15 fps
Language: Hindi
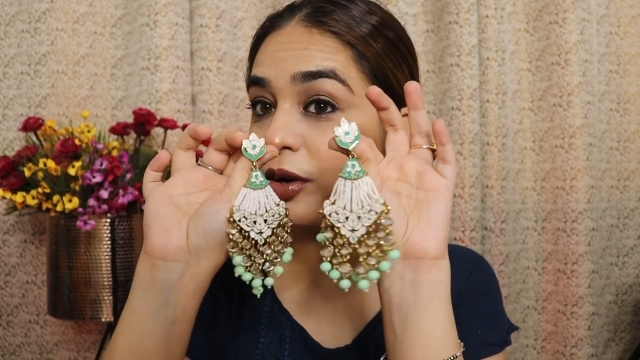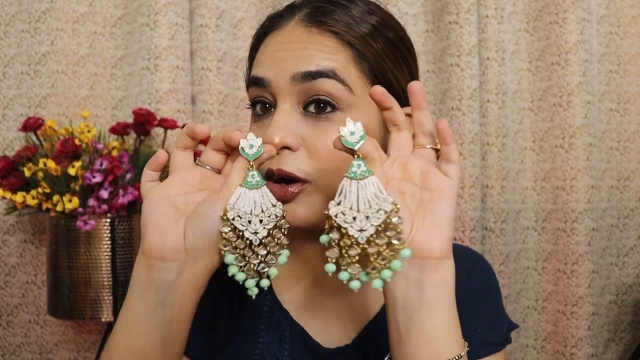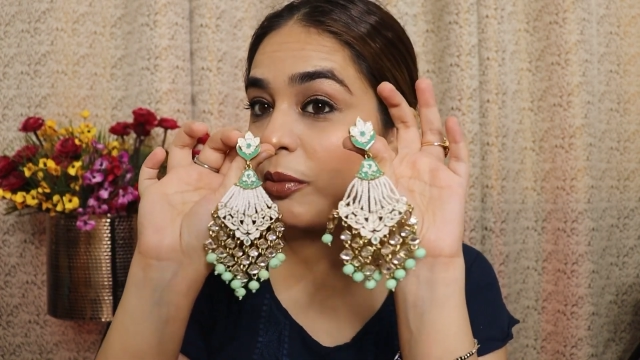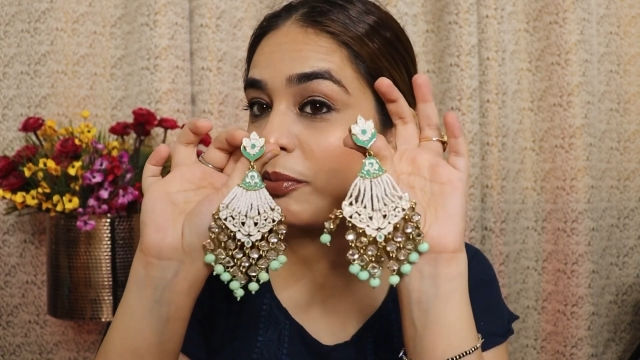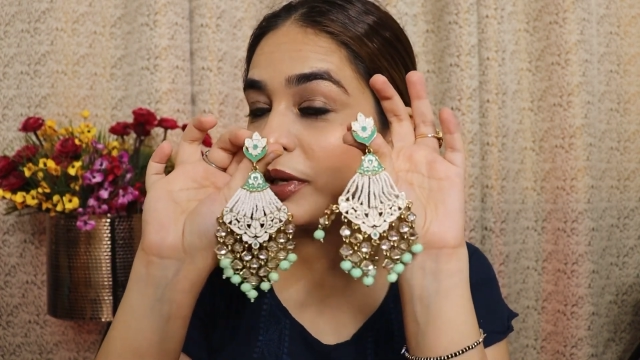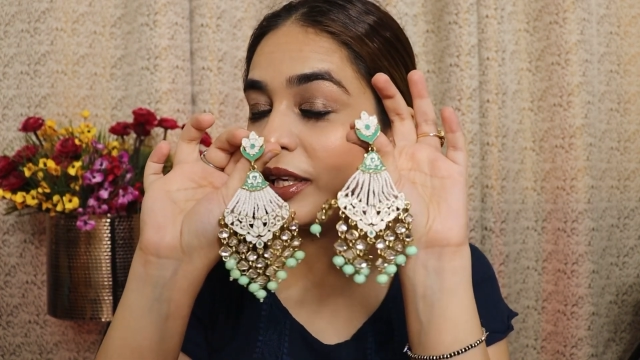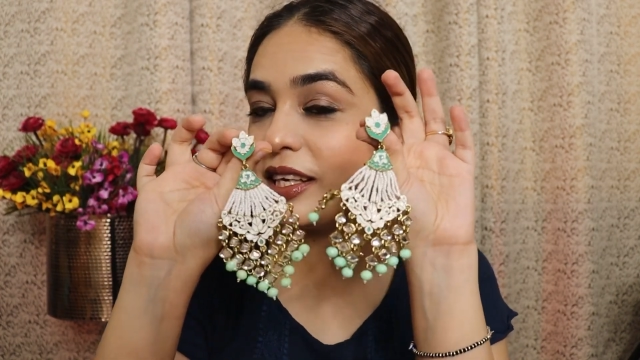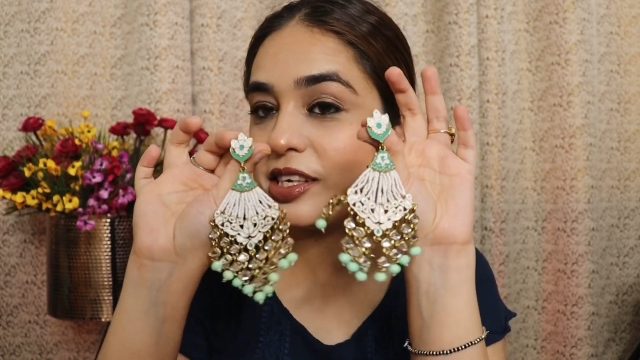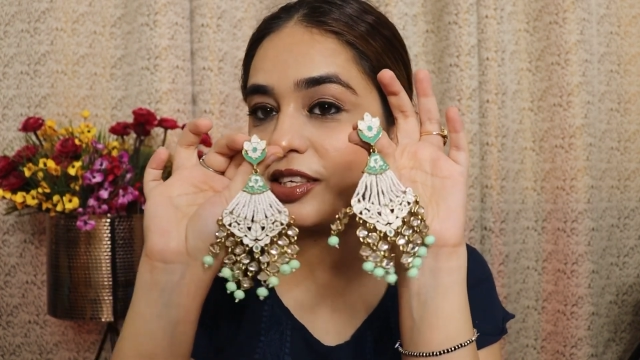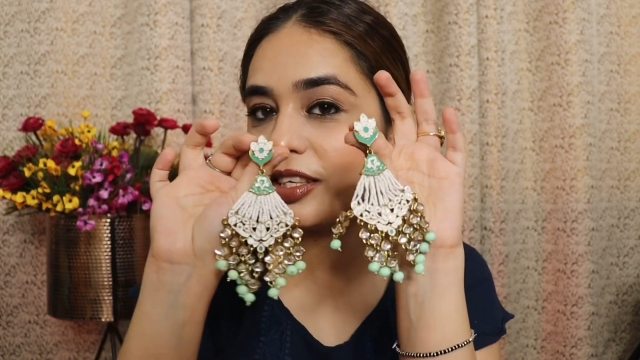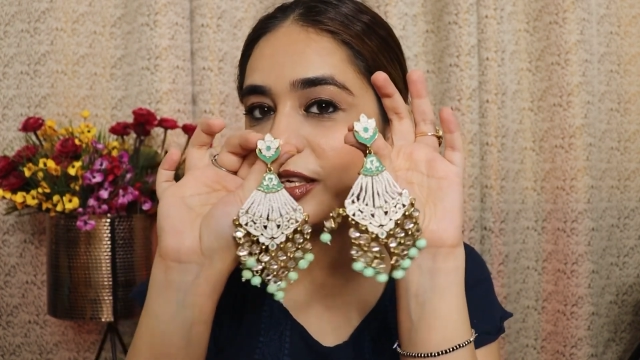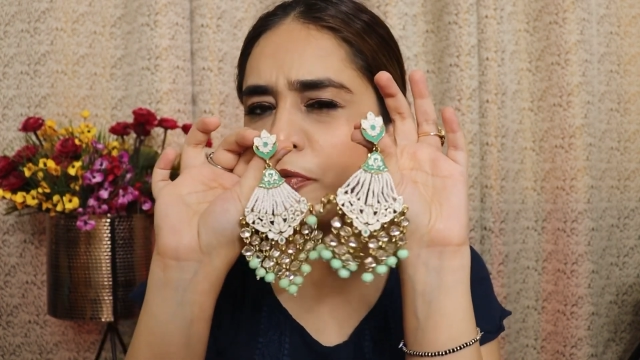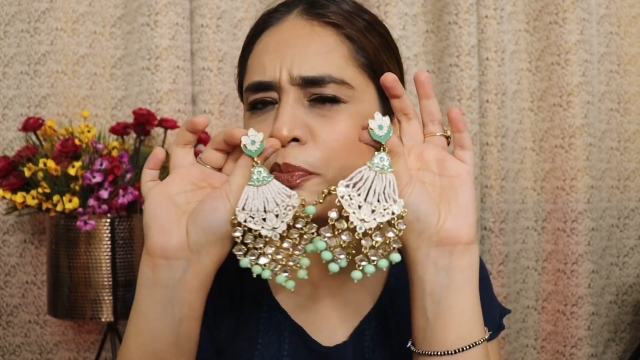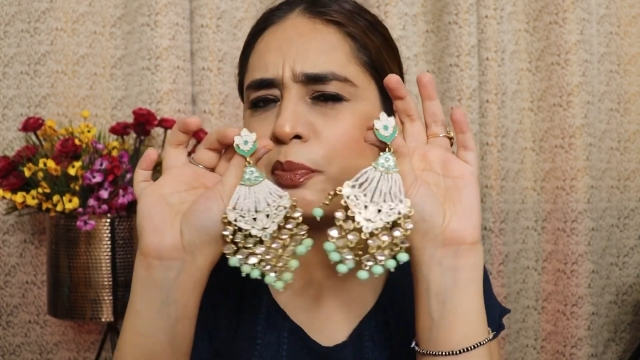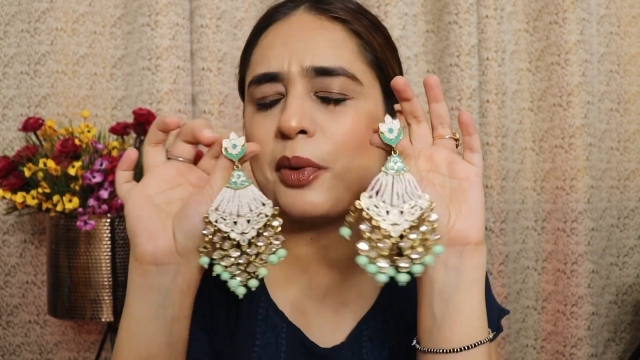
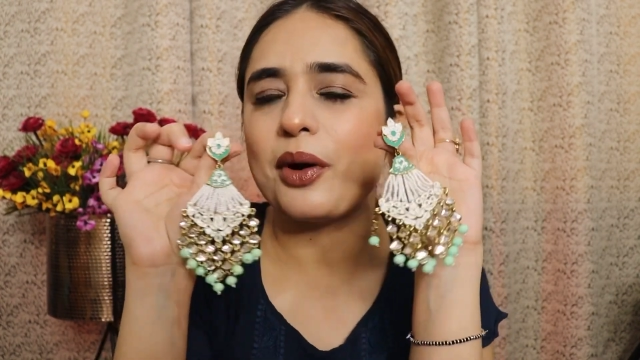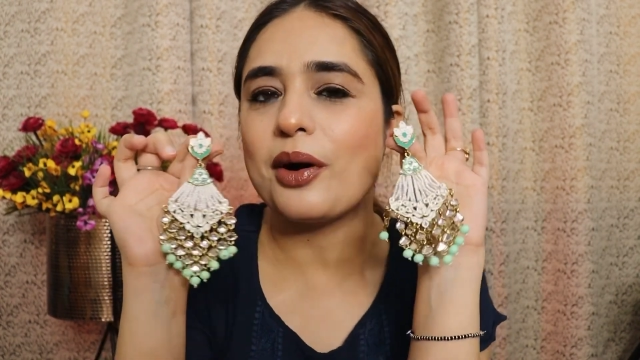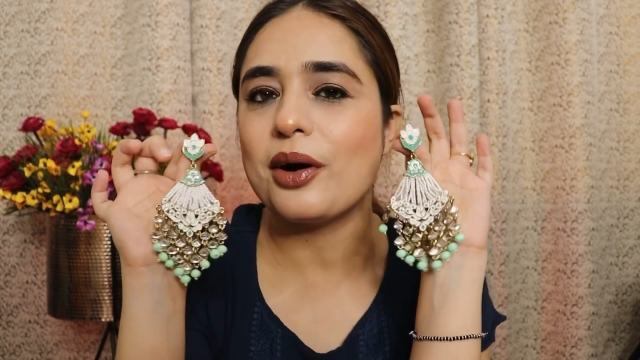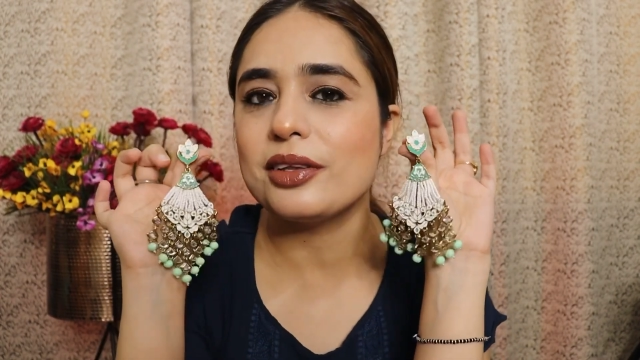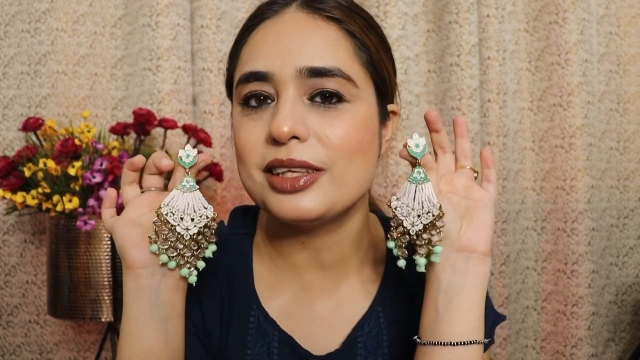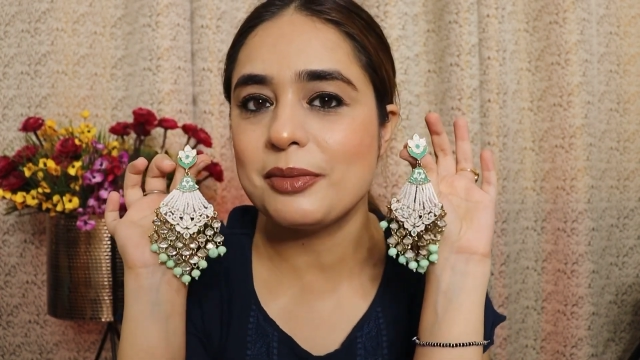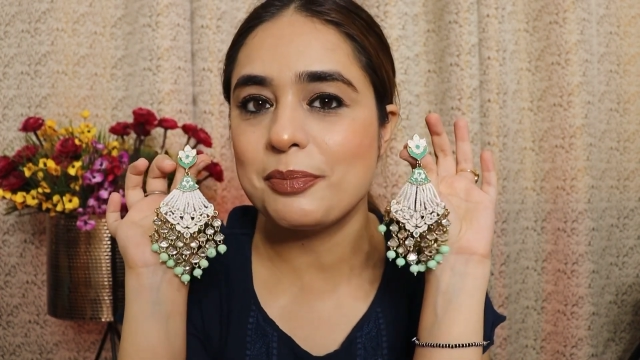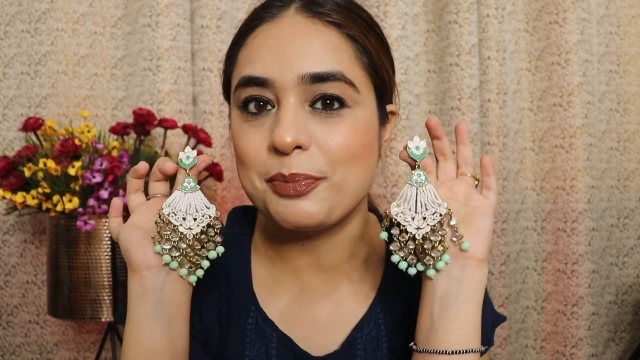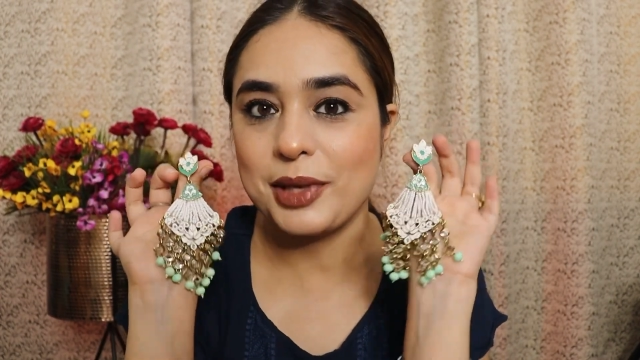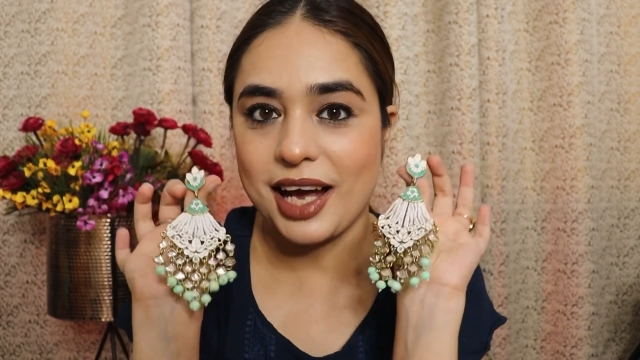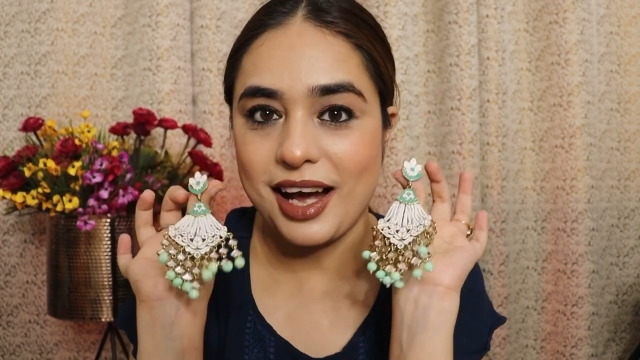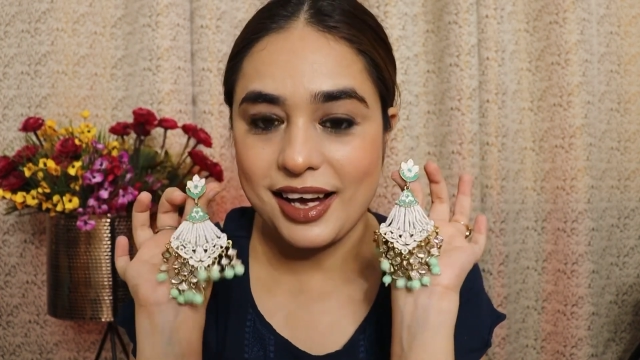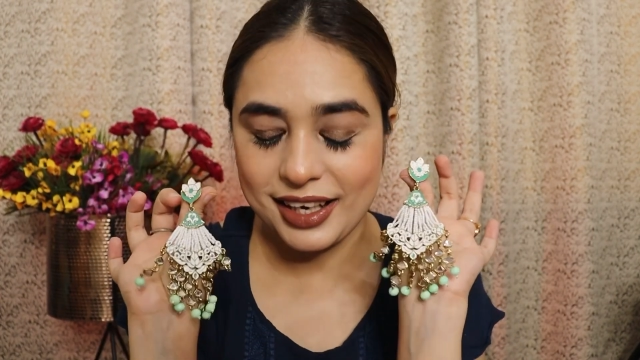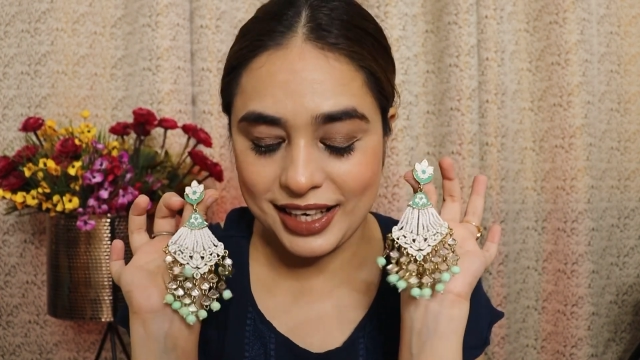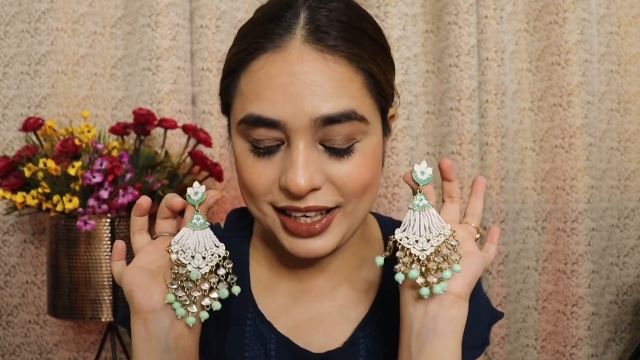कॉम्बिनेशन बहुत ही
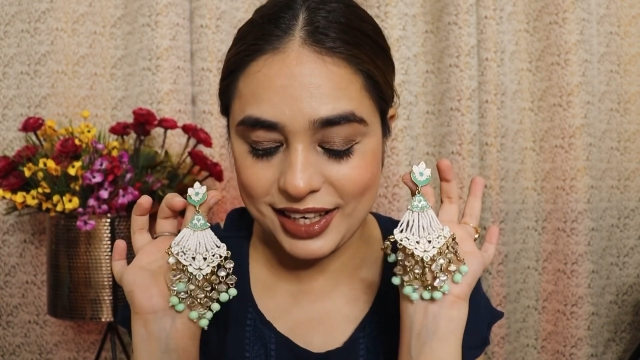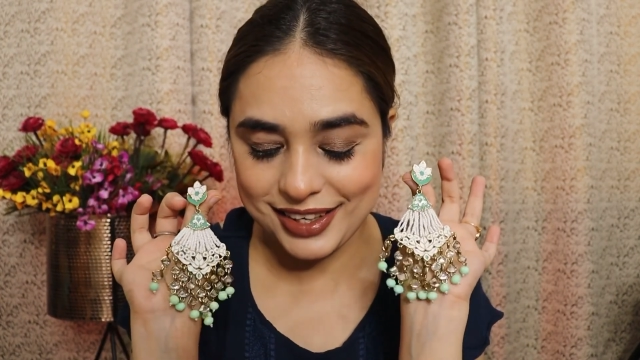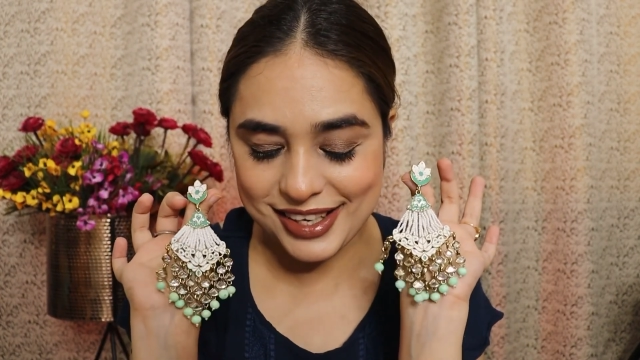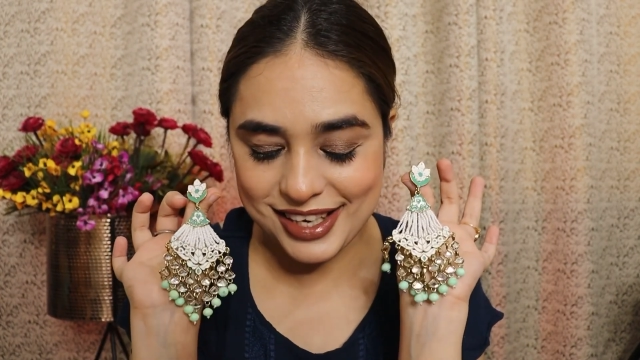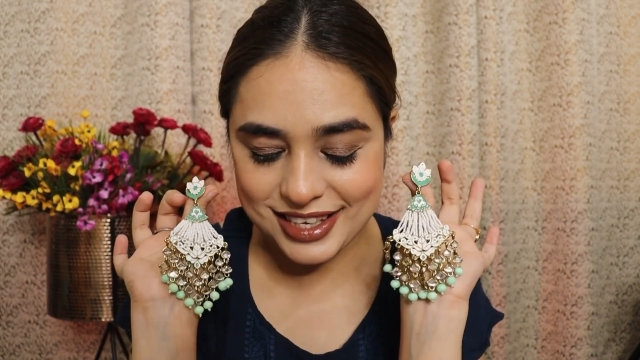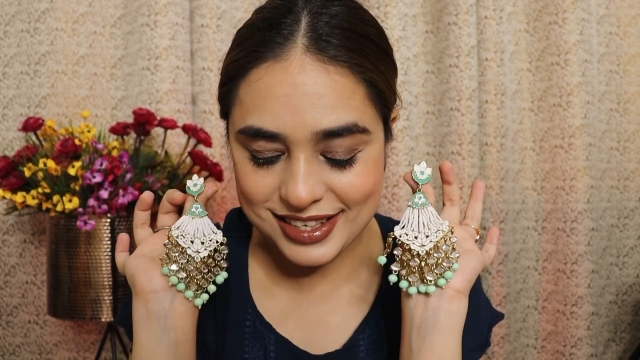प्यारे इयर